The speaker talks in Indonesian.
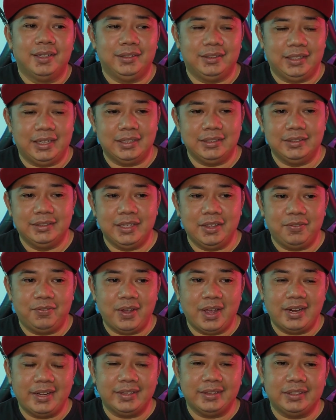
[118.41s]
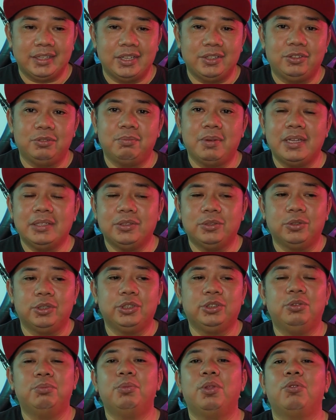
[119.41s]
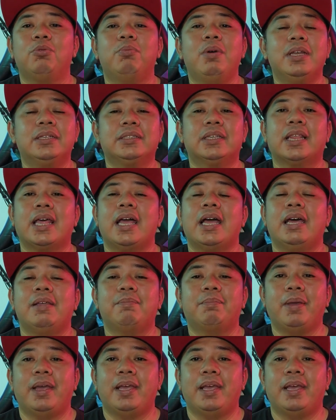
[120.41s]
Ketika Z Valente itu masuk, itu merubah serangan